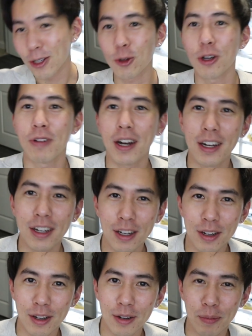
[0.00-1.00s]
对方。
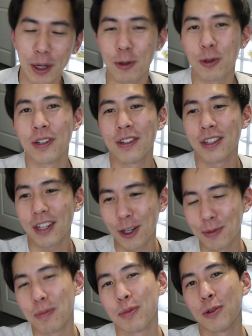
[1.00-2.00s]
没有顺子，
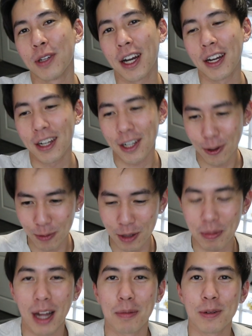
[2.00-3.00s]
跟我们不一样，跟我们
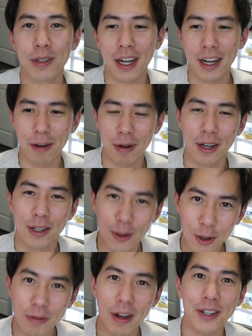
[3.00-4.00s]
的牌不一样，好不好？
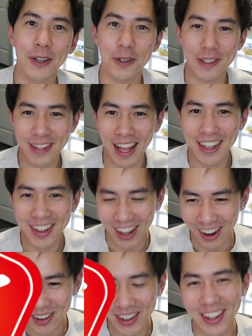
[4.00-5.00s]
对方有三
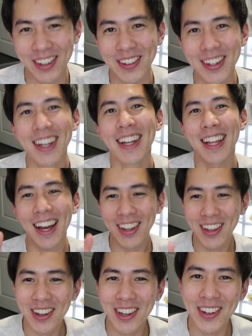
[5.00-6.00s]
条 Q，他
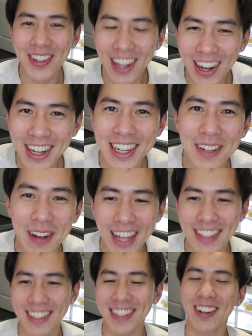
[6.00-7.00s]
QQ，然后合
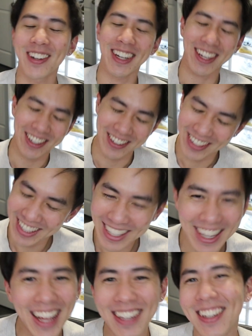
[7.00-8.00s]
牌集中了 Q，
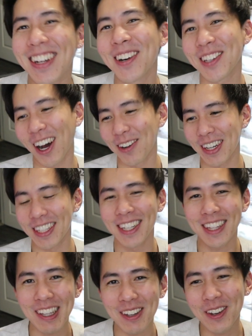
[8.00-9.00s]
他也是够倒霉的，
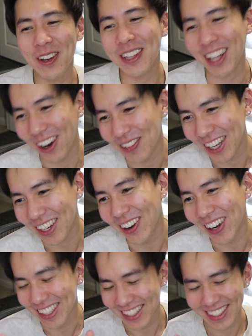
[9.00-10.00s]
地狱倒霉
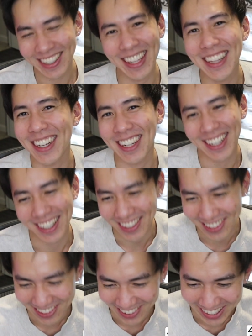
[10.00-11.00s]
鬼，真的很
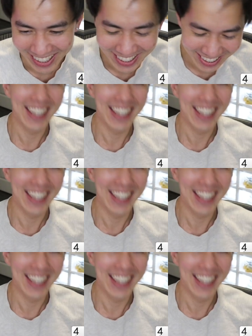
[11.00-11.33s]
衰。